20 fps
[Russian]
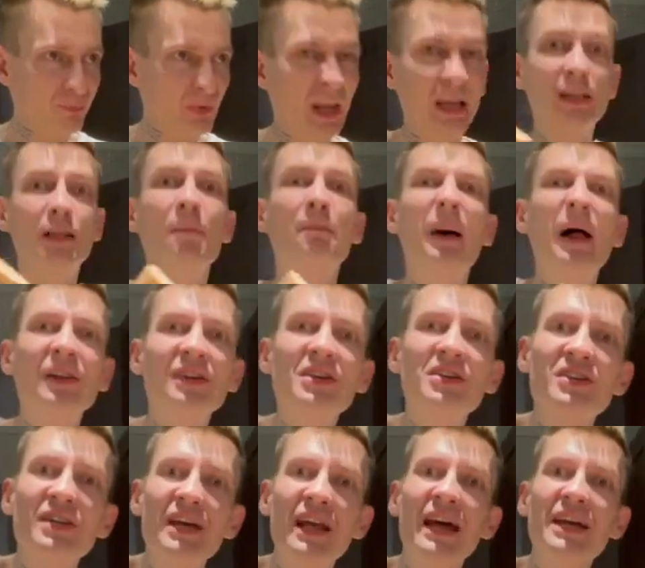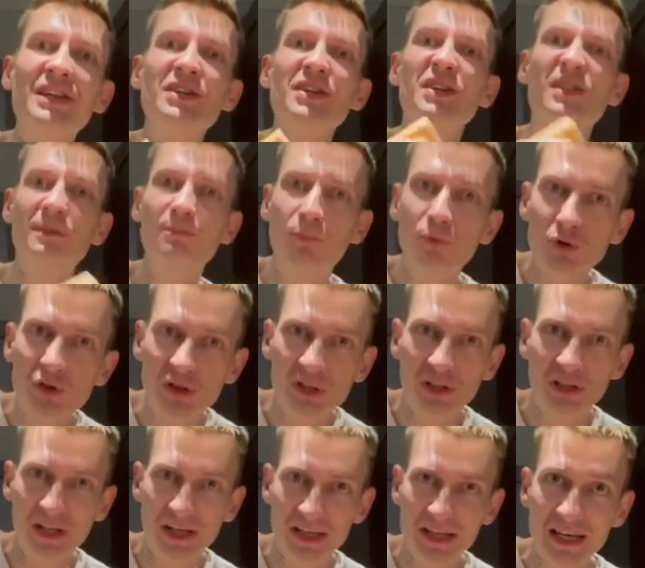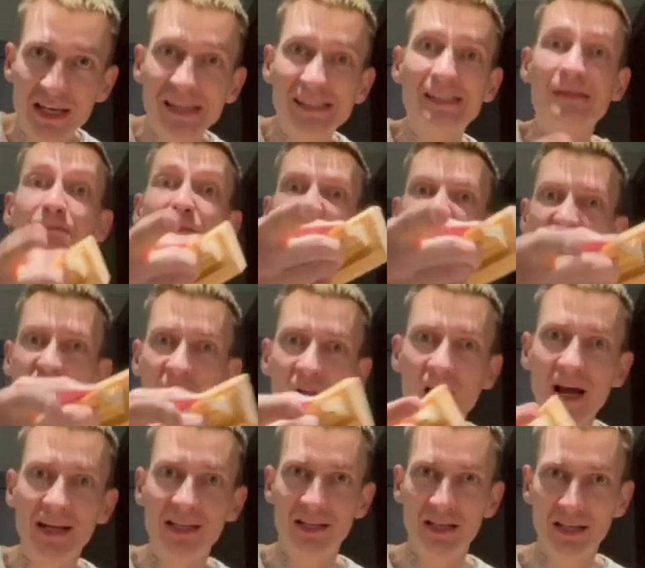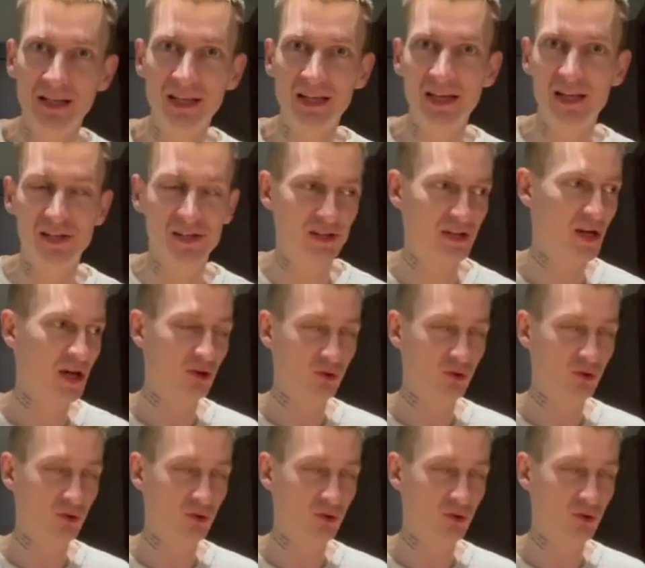дополнительная нить с бусиной есть, пожелание есть.